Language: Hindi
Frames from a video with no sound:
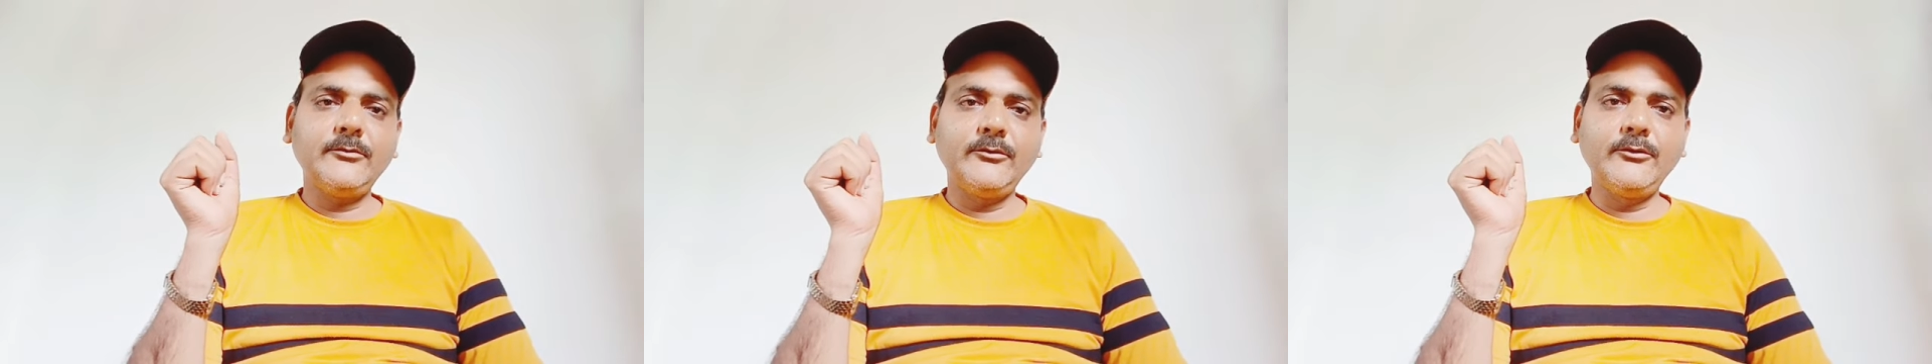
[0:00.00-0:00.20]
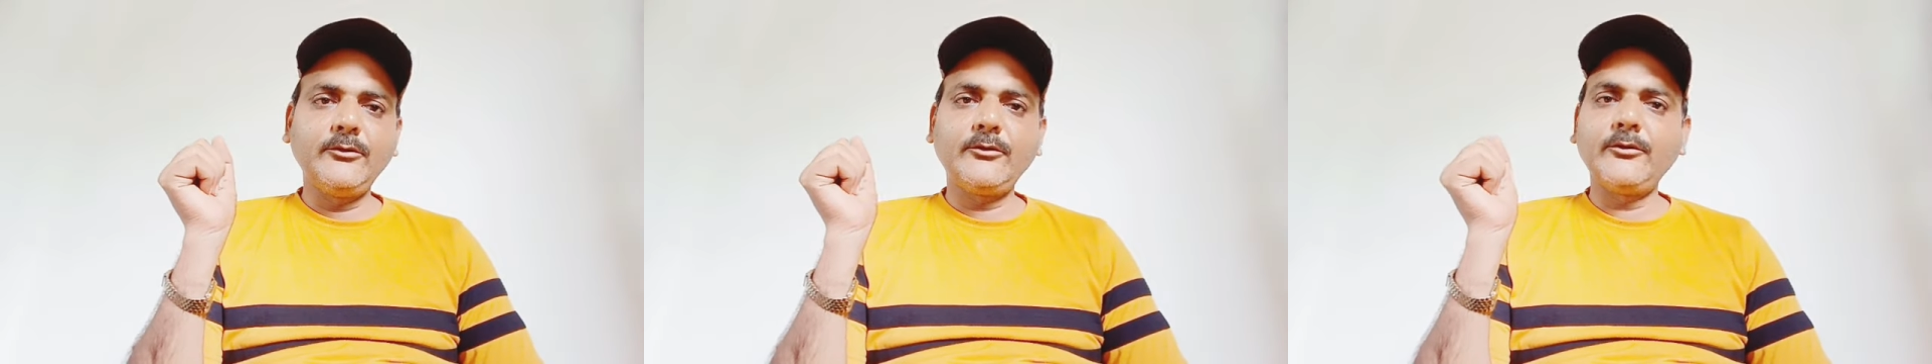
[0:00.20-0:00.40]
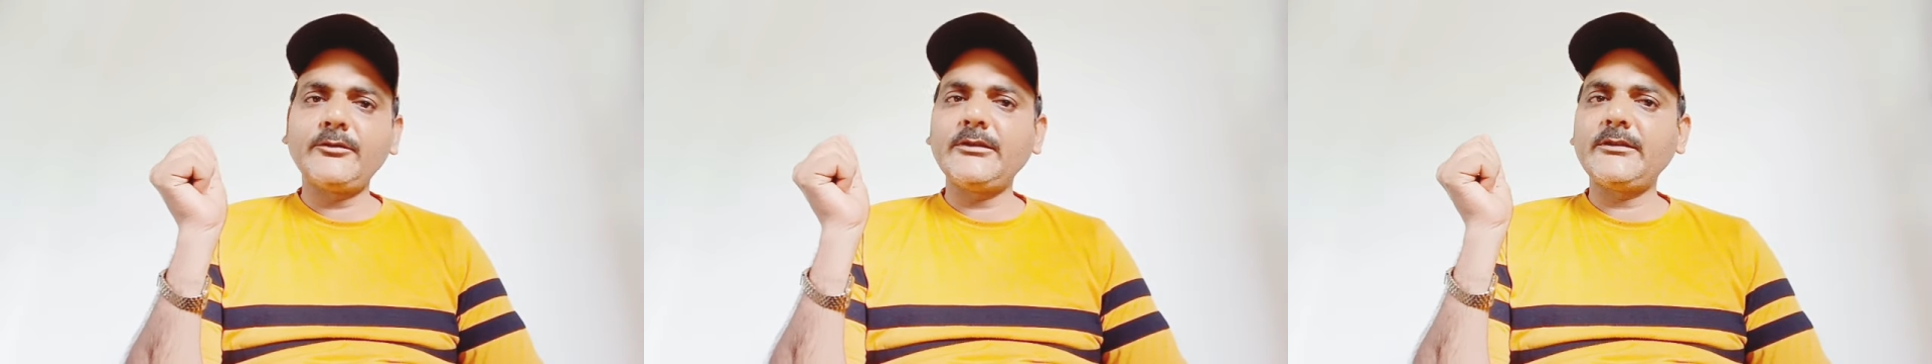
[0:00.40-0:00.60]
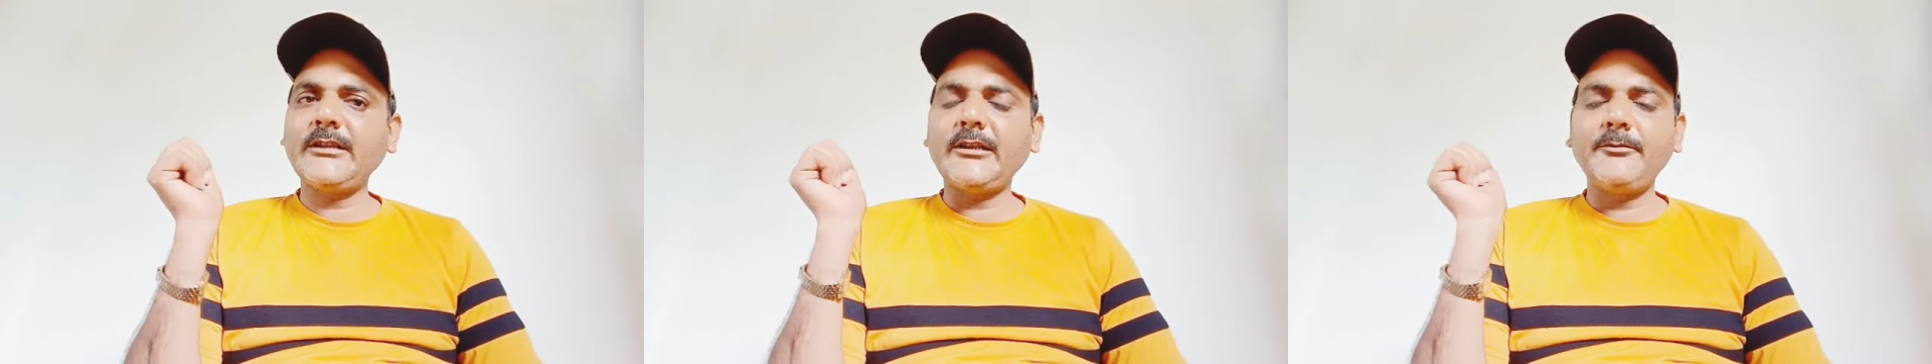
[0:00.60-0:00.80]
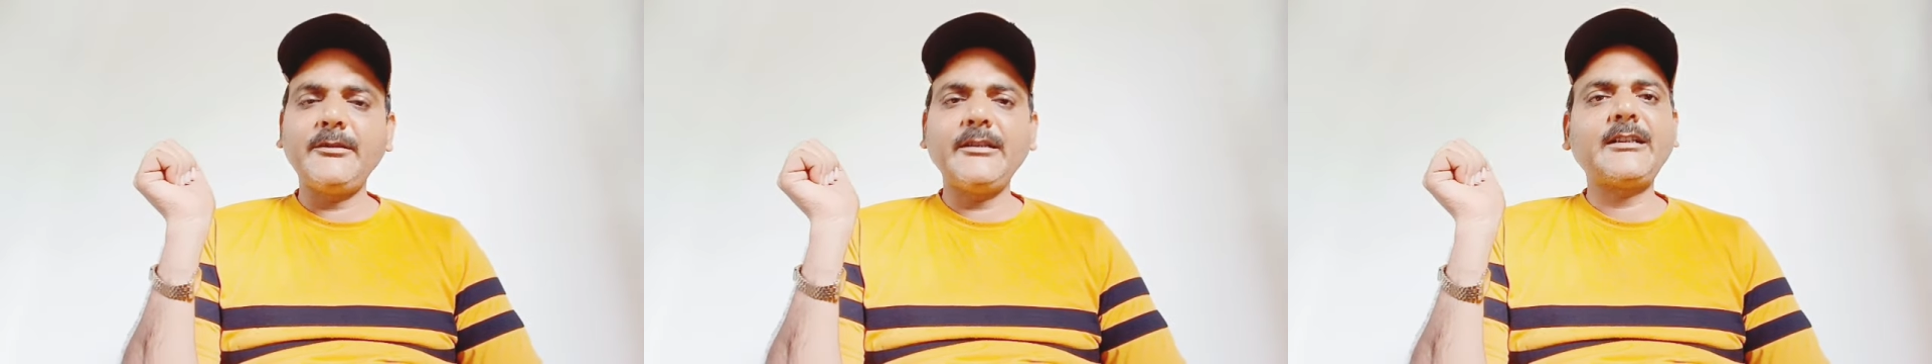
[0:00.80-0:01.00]
लोगों से
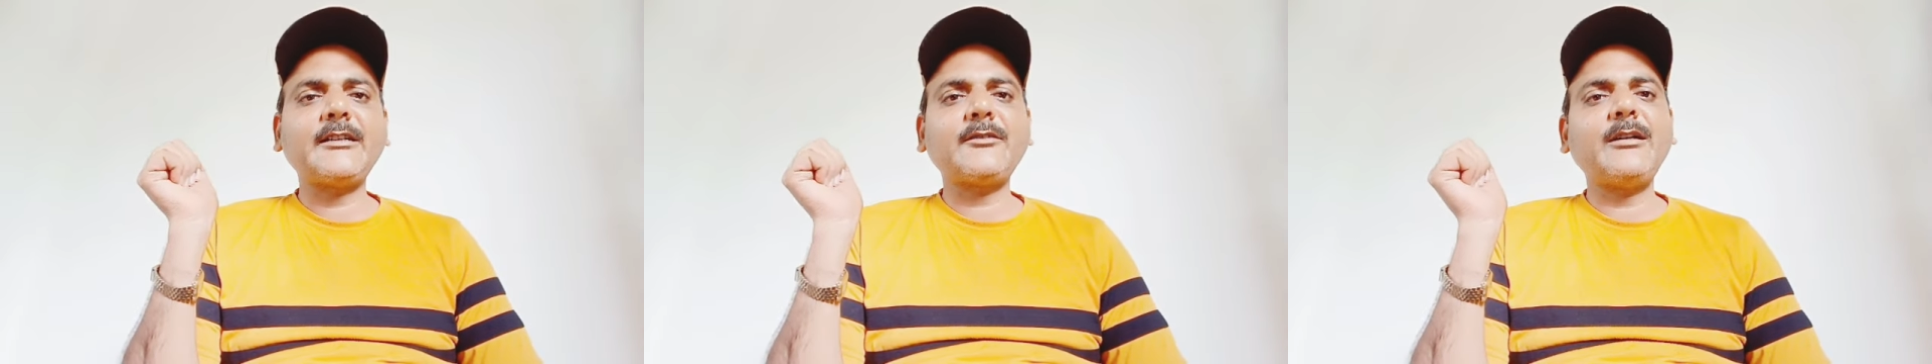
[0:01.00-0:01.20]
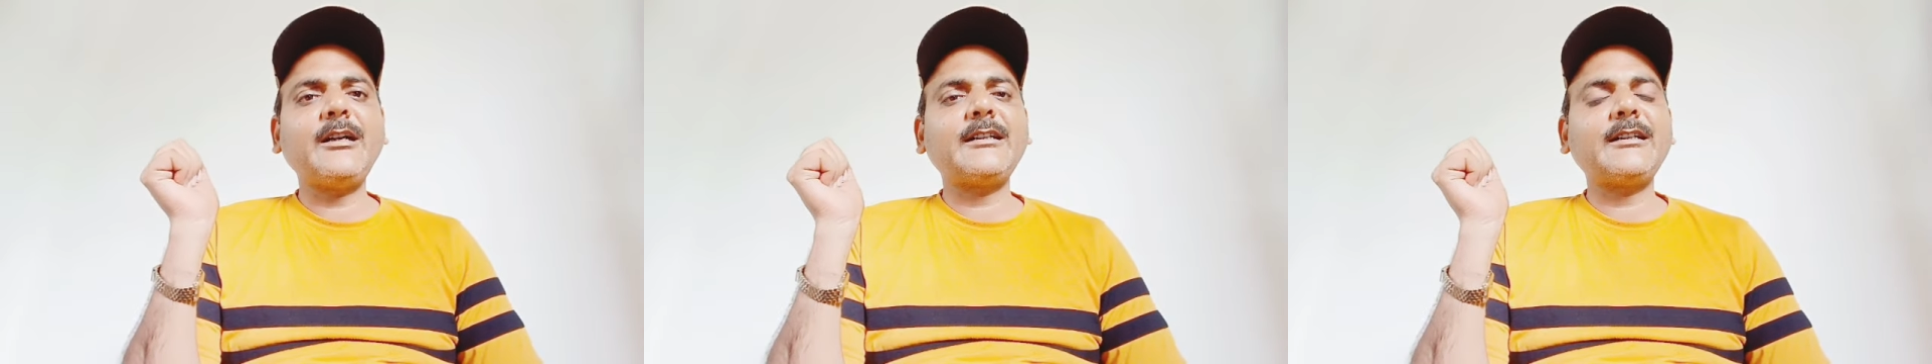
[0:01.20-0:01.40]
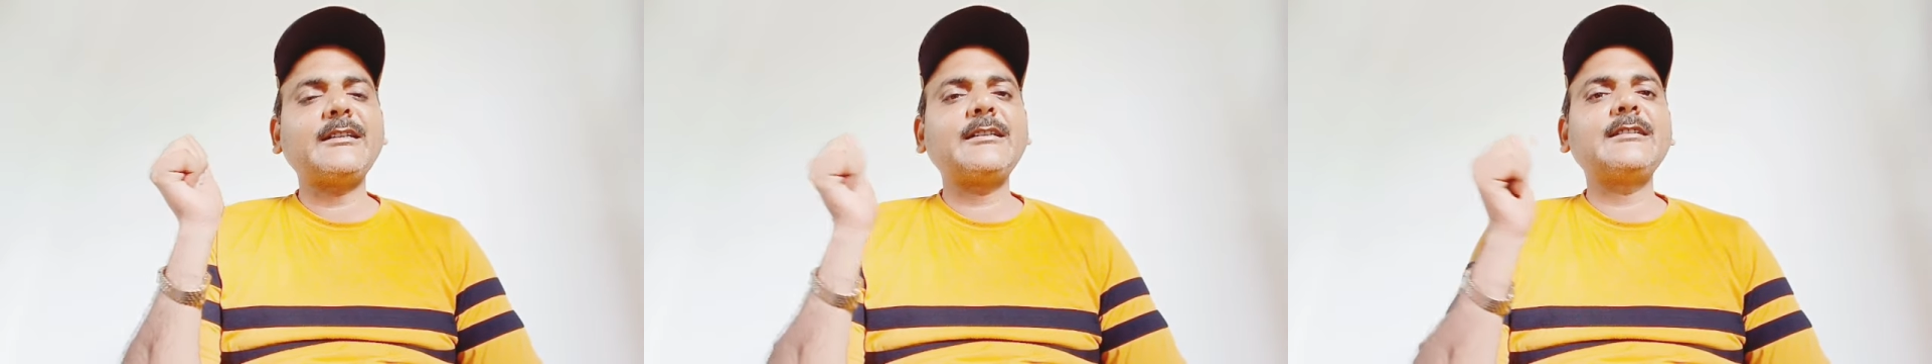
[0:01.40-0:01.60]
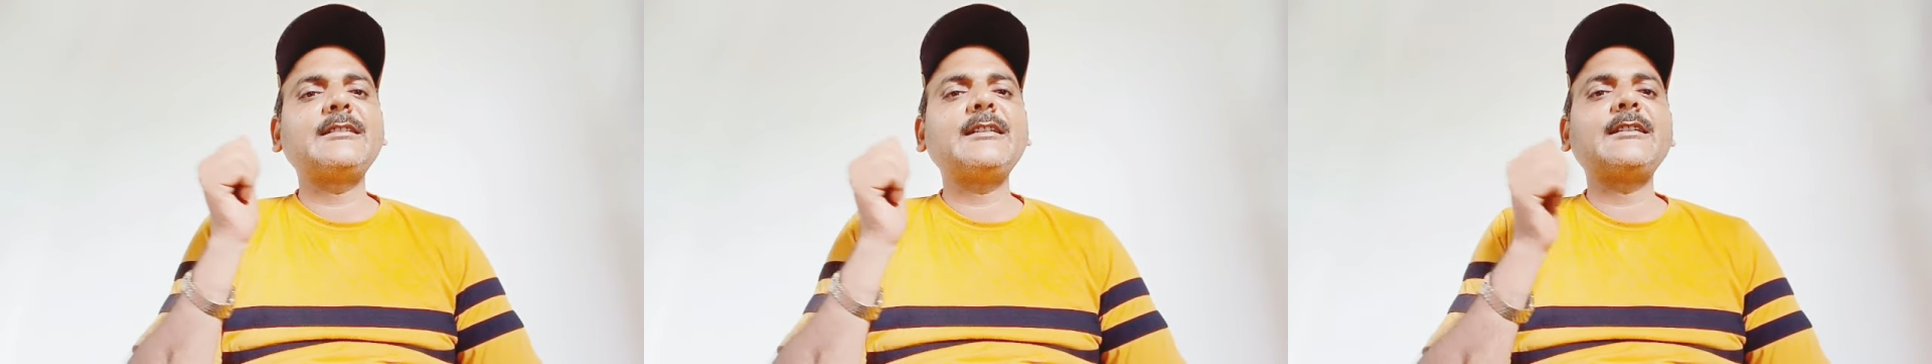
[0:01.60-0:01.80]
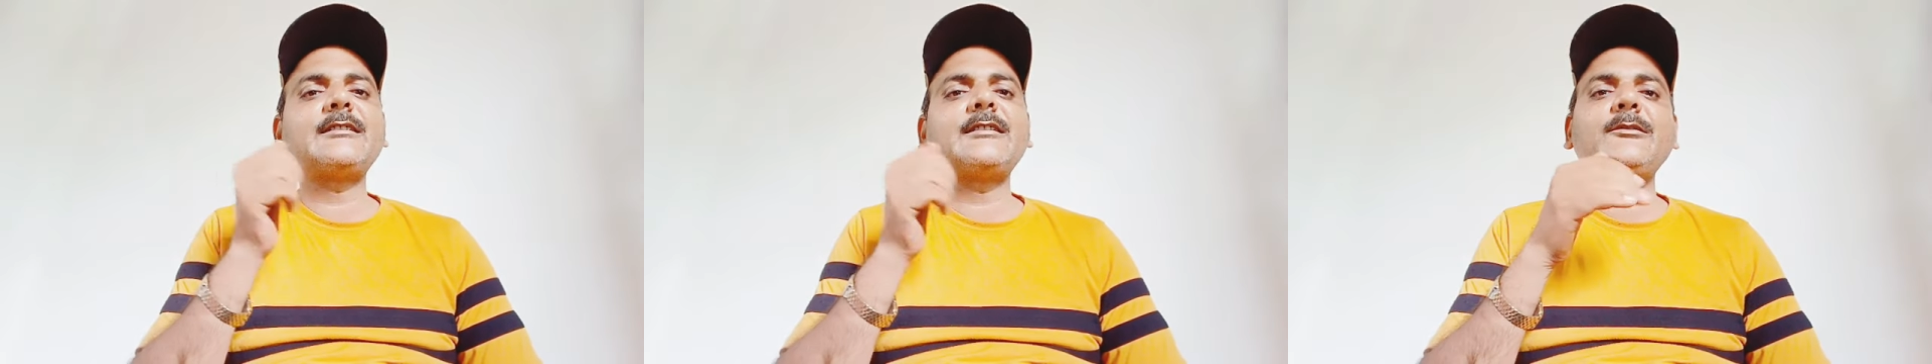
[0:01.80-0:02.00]
सर्वे करवा करके
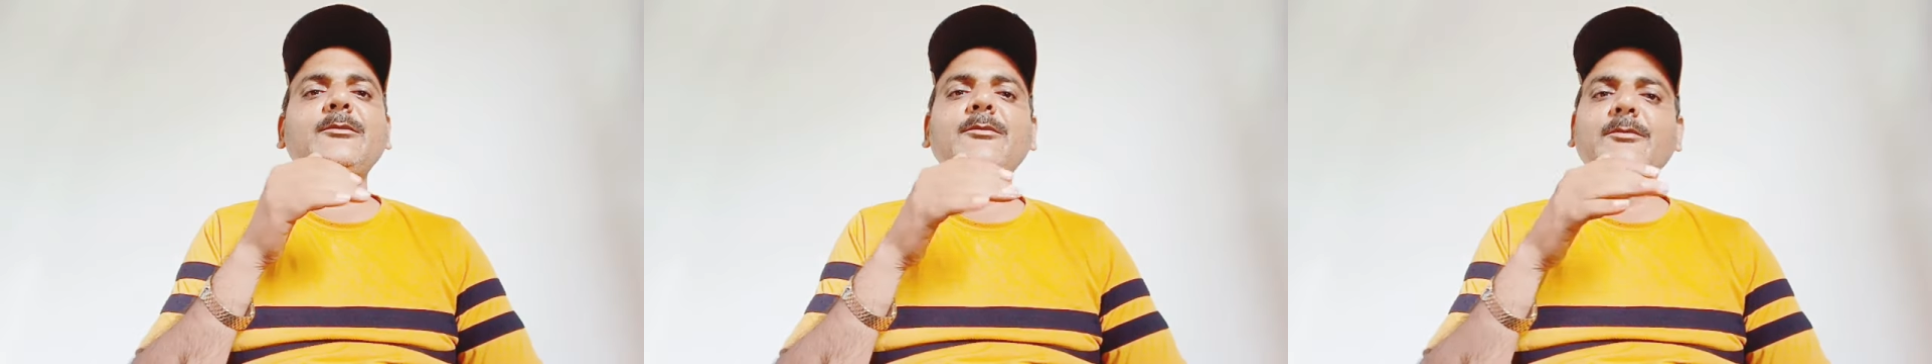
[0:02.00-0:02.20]
जैसे